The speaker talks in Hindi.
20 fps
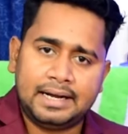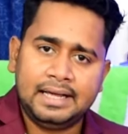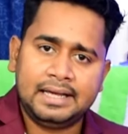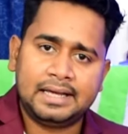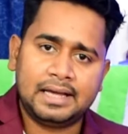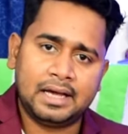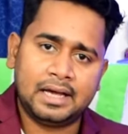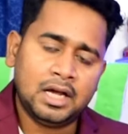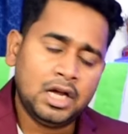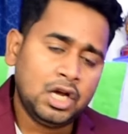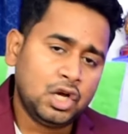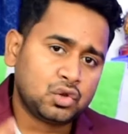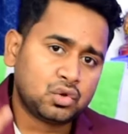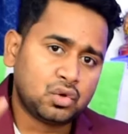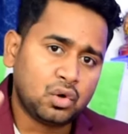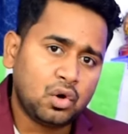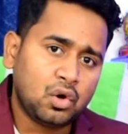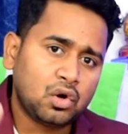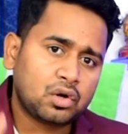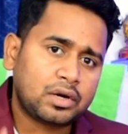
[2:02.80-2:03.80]
है ठीक है
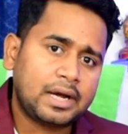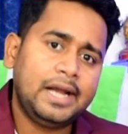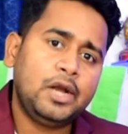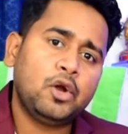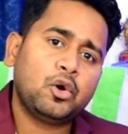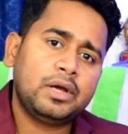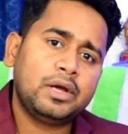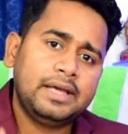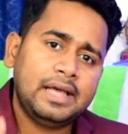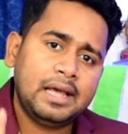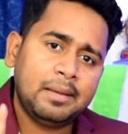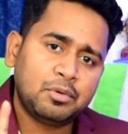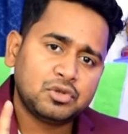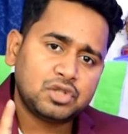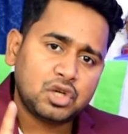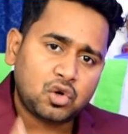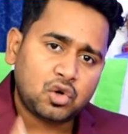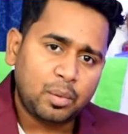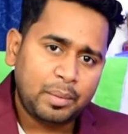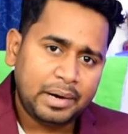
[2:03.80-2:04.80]
तो कई लोग ये
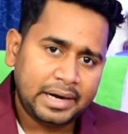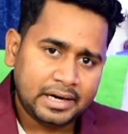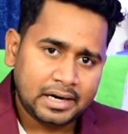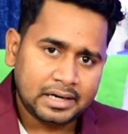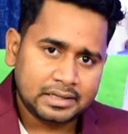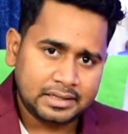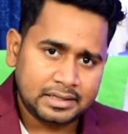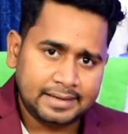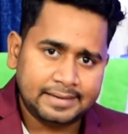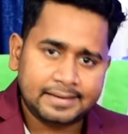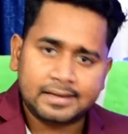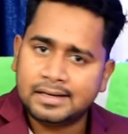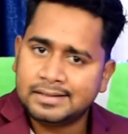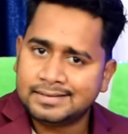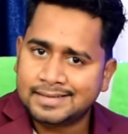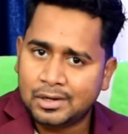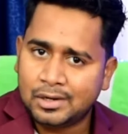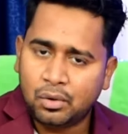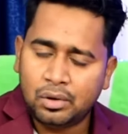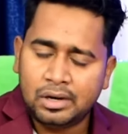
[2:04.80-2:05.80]
मुझे कमेंट करते हैं
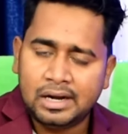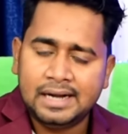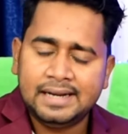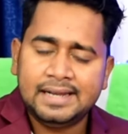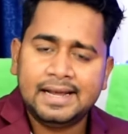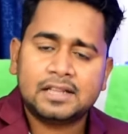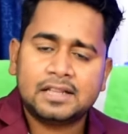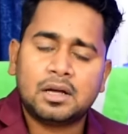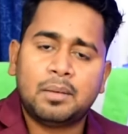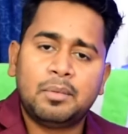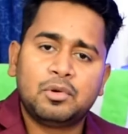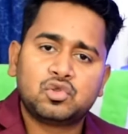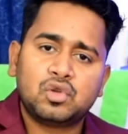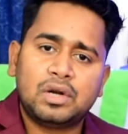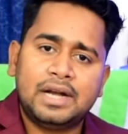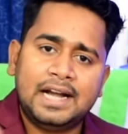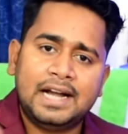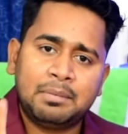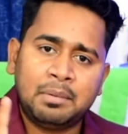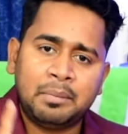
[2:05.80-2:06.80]
कहीं से लोन ले लिए तो हम
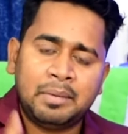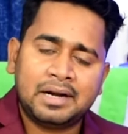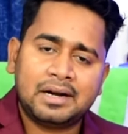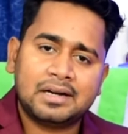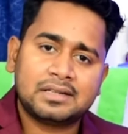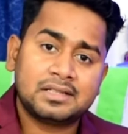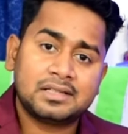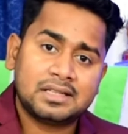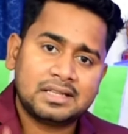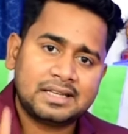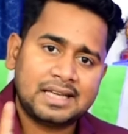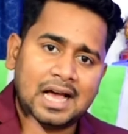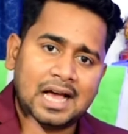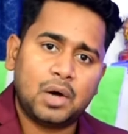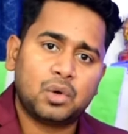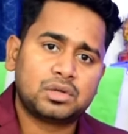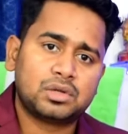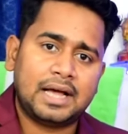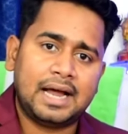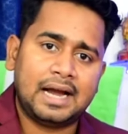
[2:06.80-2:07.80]
उसको लेट पेमेंट करते थे क्या
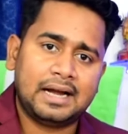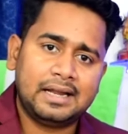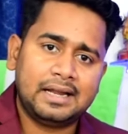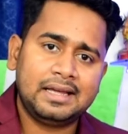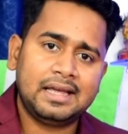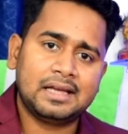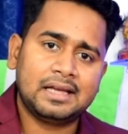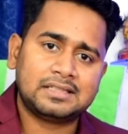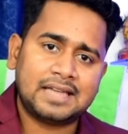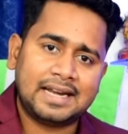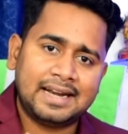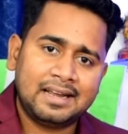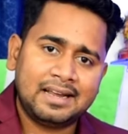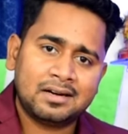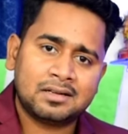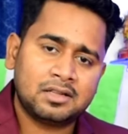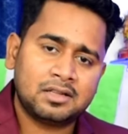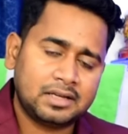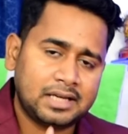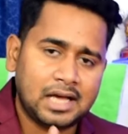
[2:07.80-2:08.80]
होता है ठीक है चाहे नहीं
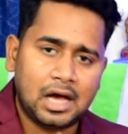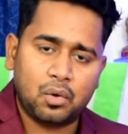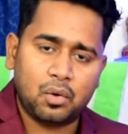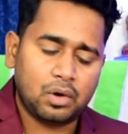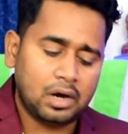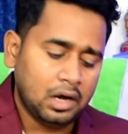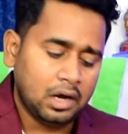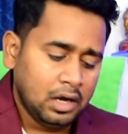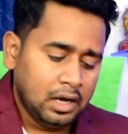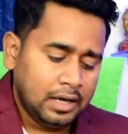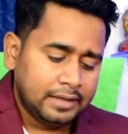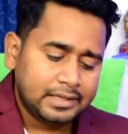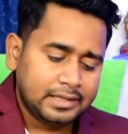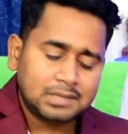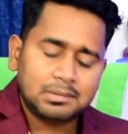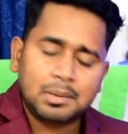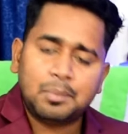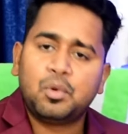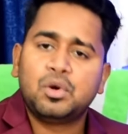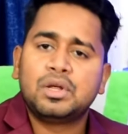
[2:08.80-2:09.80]
करते क्या होगा तो
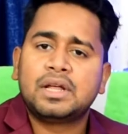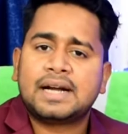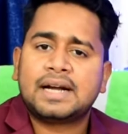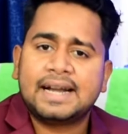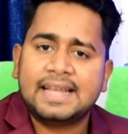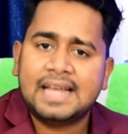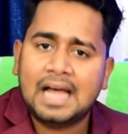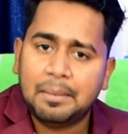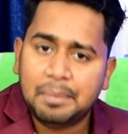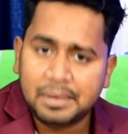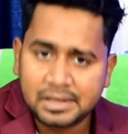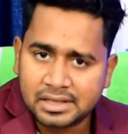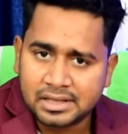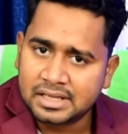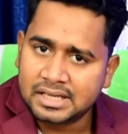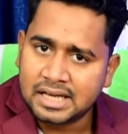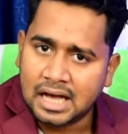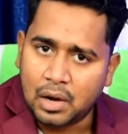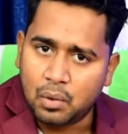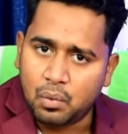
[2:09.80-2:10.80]
इसमें पूरी जानकारी यहाँ पे
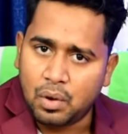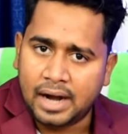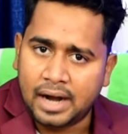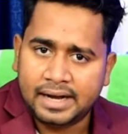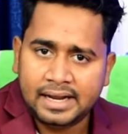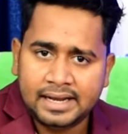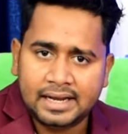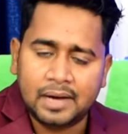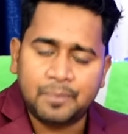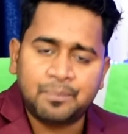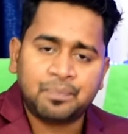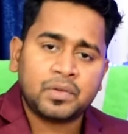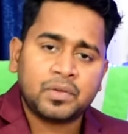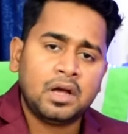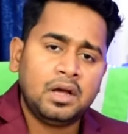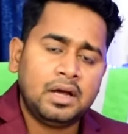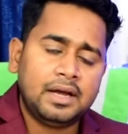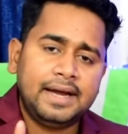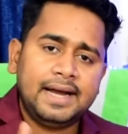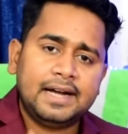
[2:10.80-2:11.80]
दिया हुआ है ठीक है
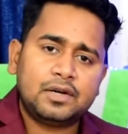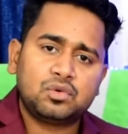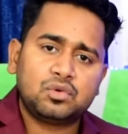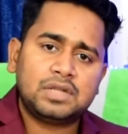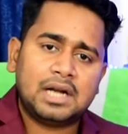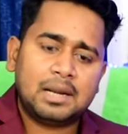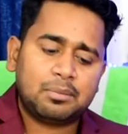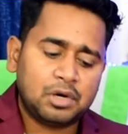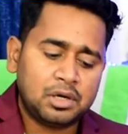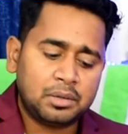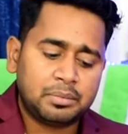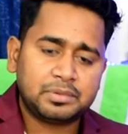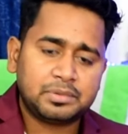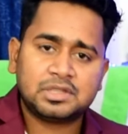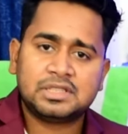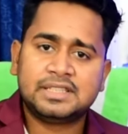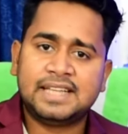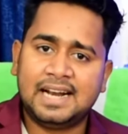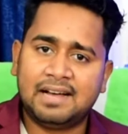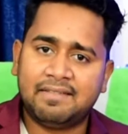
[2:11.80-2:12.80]
ए टू जरा आपको
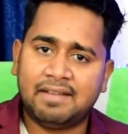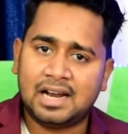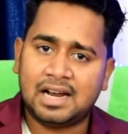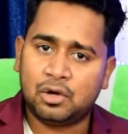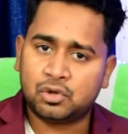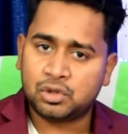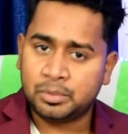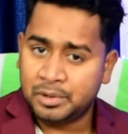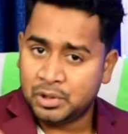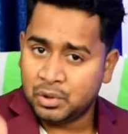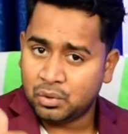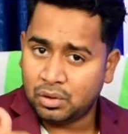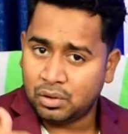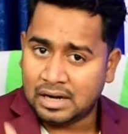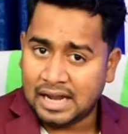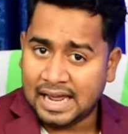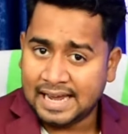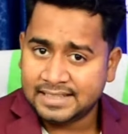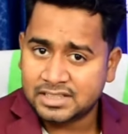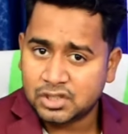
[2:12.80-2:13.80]
इन्फॉर्मेशन देने वाला हूँ तो वीडियो को
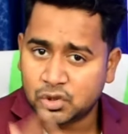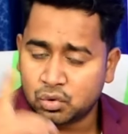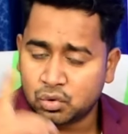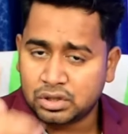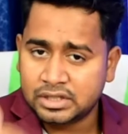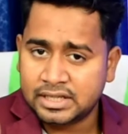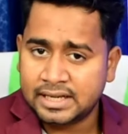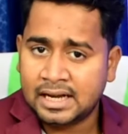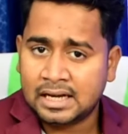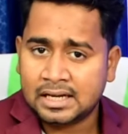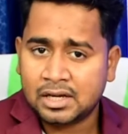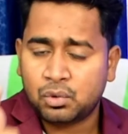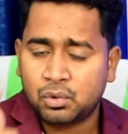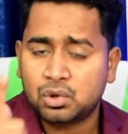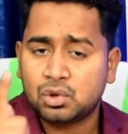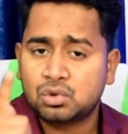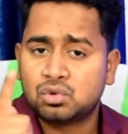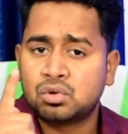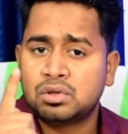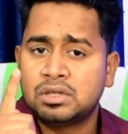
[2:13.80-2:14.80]
लाइक जरूर कीजिएगा
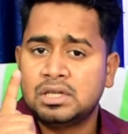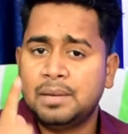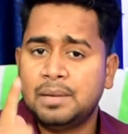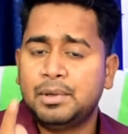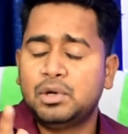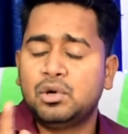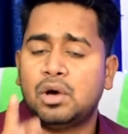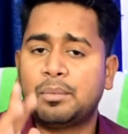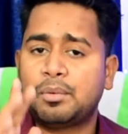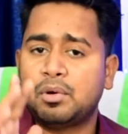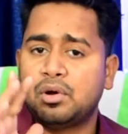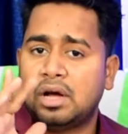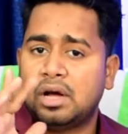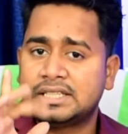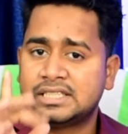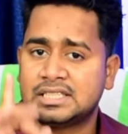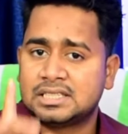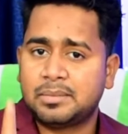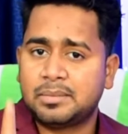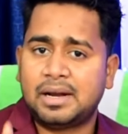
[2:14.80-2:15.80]
क्योंकि दोस्तों ये वीडियो आपके लिए
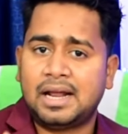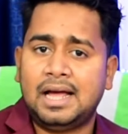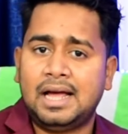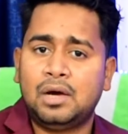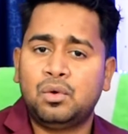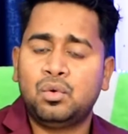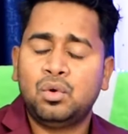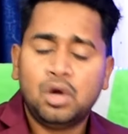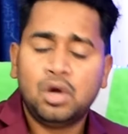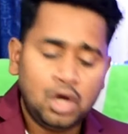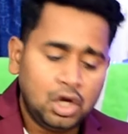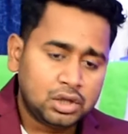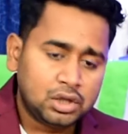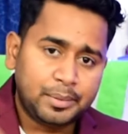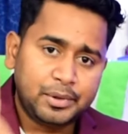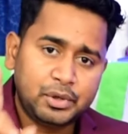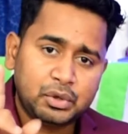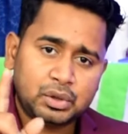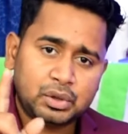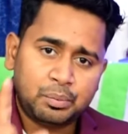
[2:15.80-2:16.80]
अच्छे से बनाया हूँ
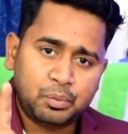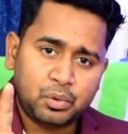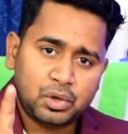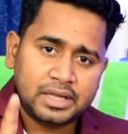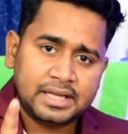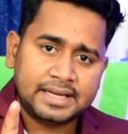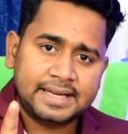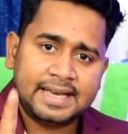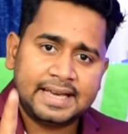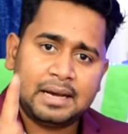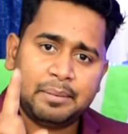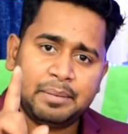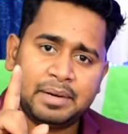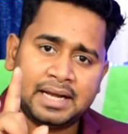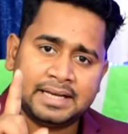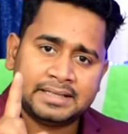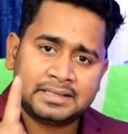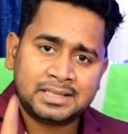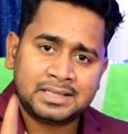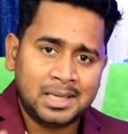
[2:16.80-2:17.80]
तो वीडियो को पूरा देखिएगा
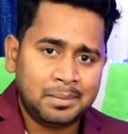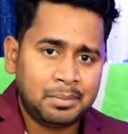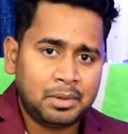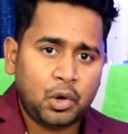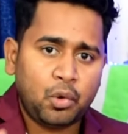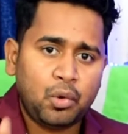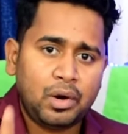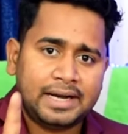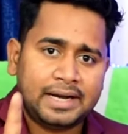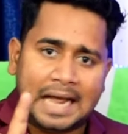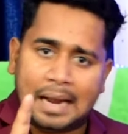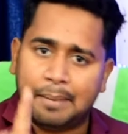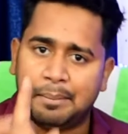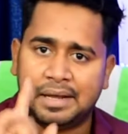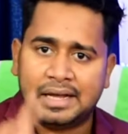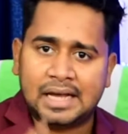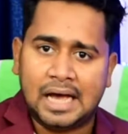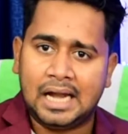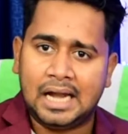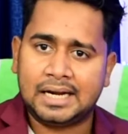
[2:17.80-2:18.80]
बिना स्किप किए हुए टाइम
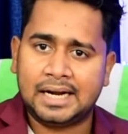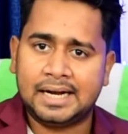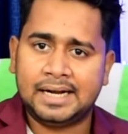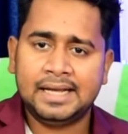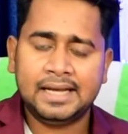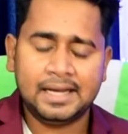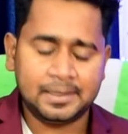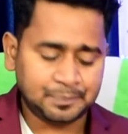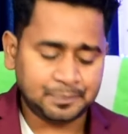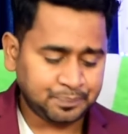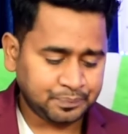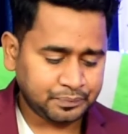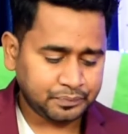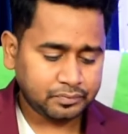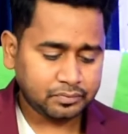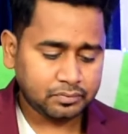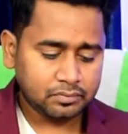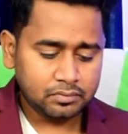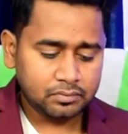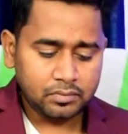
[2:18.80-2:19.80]
निकाल के ठीक है
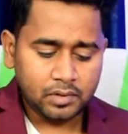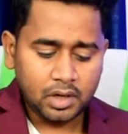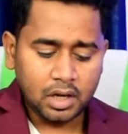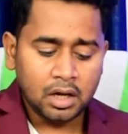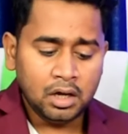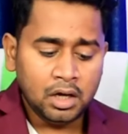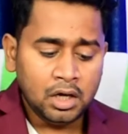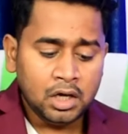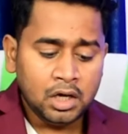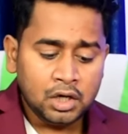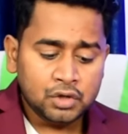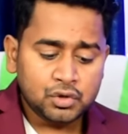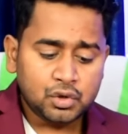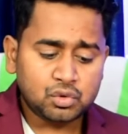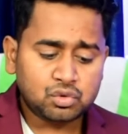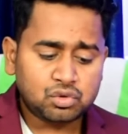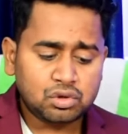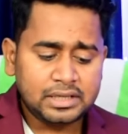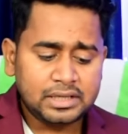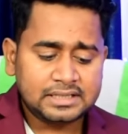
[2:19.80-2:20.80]
तो
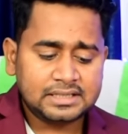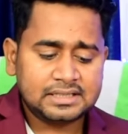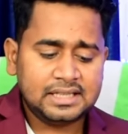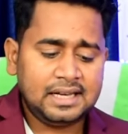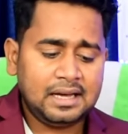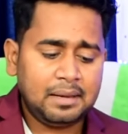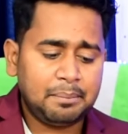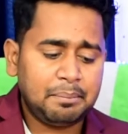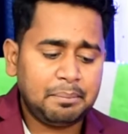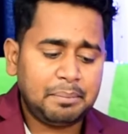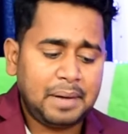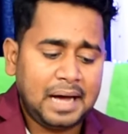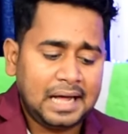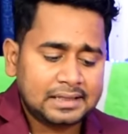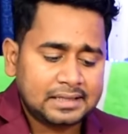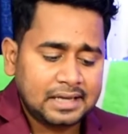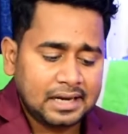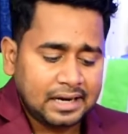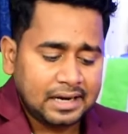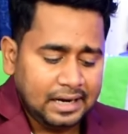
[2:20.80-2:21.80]
दोस्तों देखते हैं हम
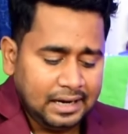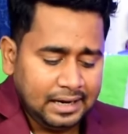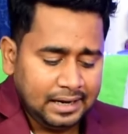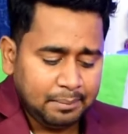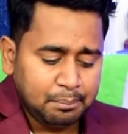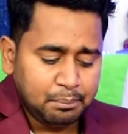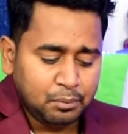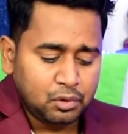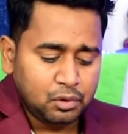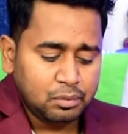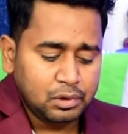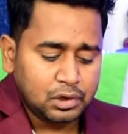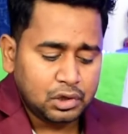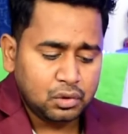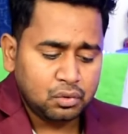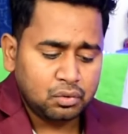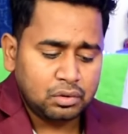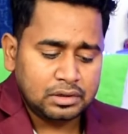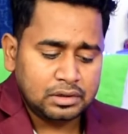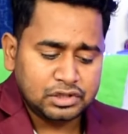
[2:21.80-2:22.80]
बात कर रहे हैं मूवी
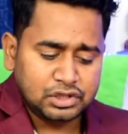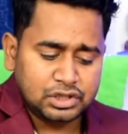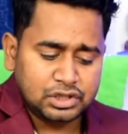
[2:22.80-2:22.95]
क्यूक